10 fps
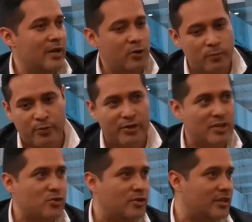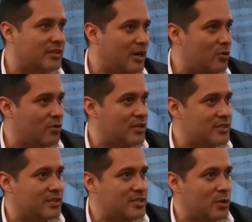macro podrías conectarlo con la
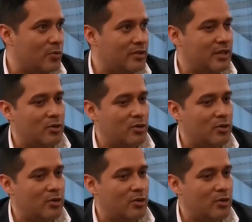Z50.